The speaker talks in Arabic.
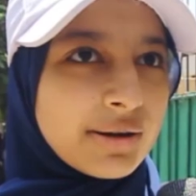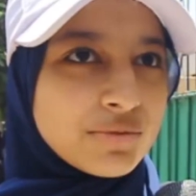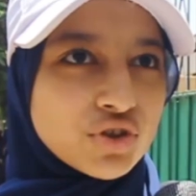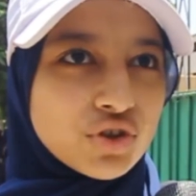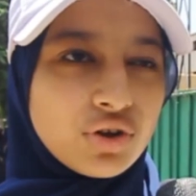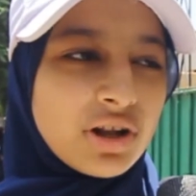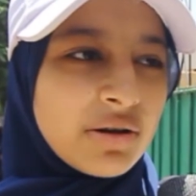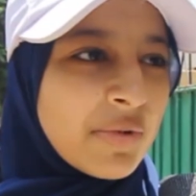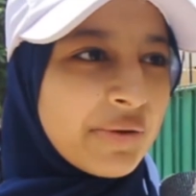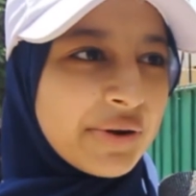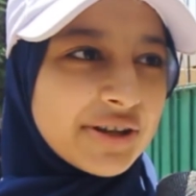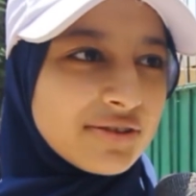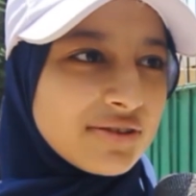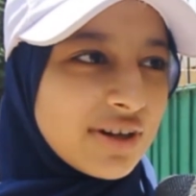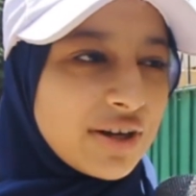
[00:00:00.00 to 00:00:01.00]
مش كل
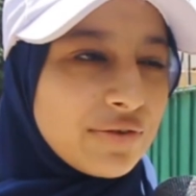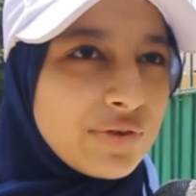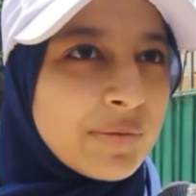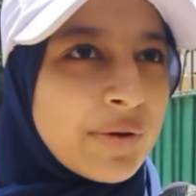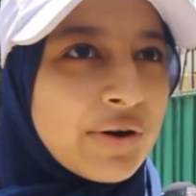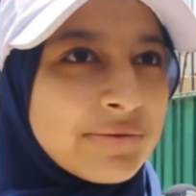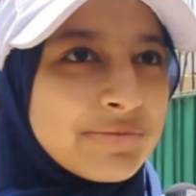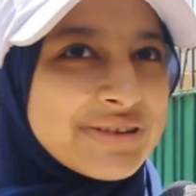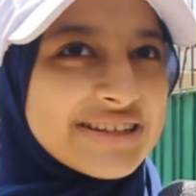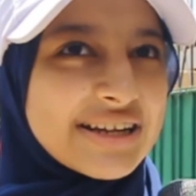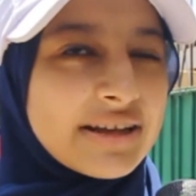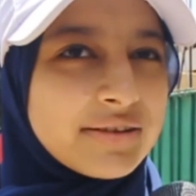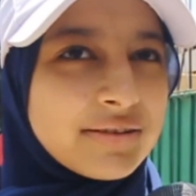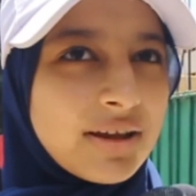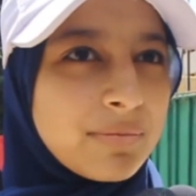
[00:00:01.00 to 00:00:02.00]
المواد يعني في مواد
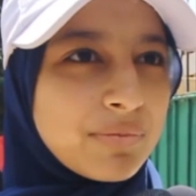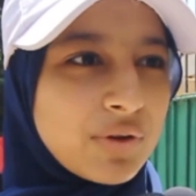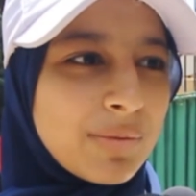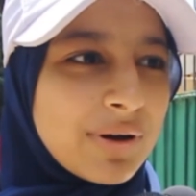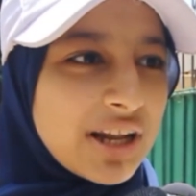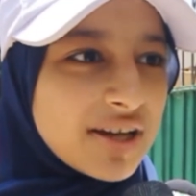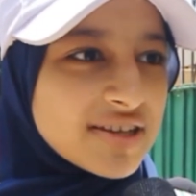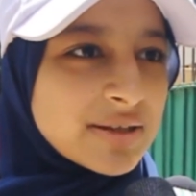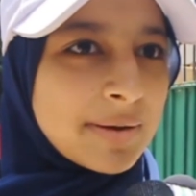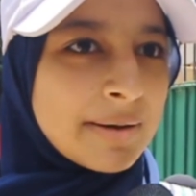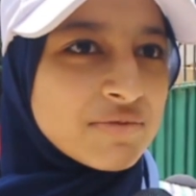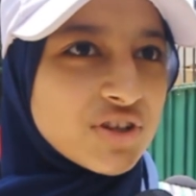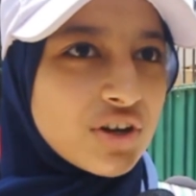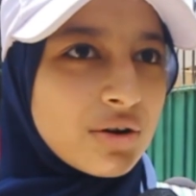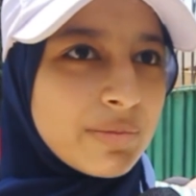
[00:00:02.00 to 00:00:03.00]
مثلا بتبقى الحصه
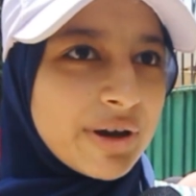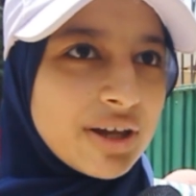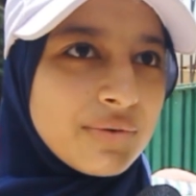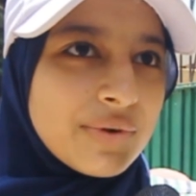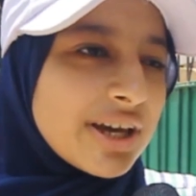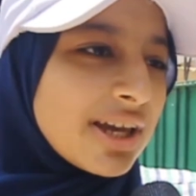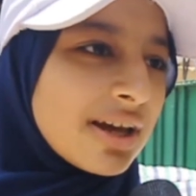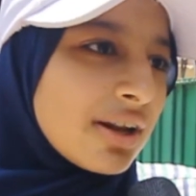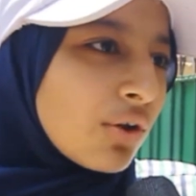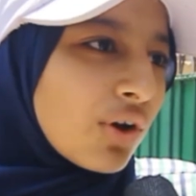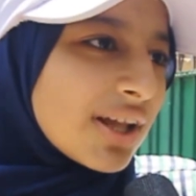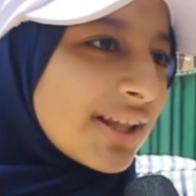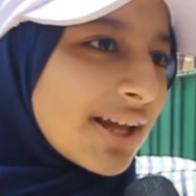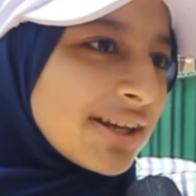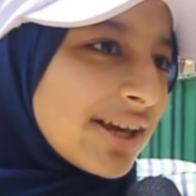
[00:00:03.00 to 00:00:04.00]
45 وهي
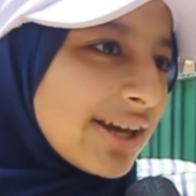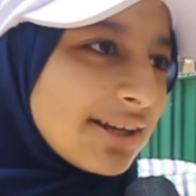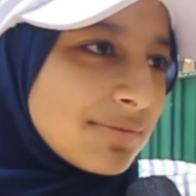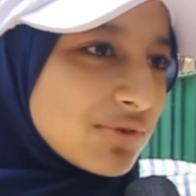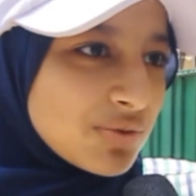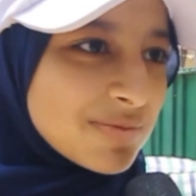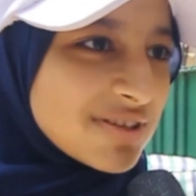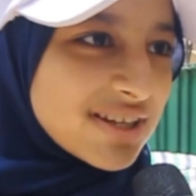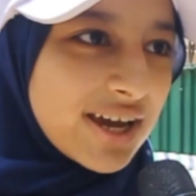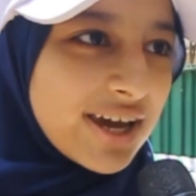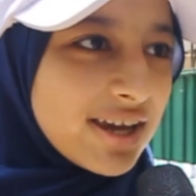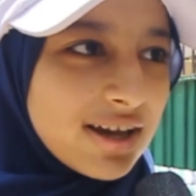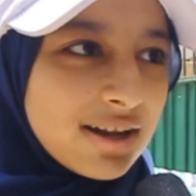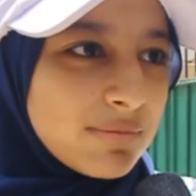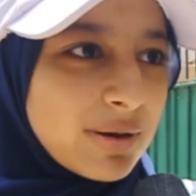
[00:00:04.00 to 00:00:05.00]
لغه ثانيه يعني مش
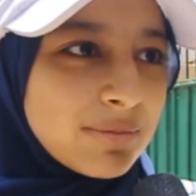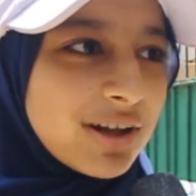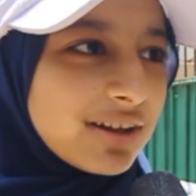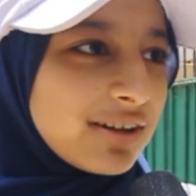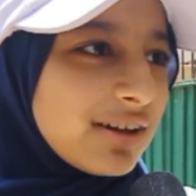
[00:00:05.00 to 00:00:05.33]
مستحقه المبلغ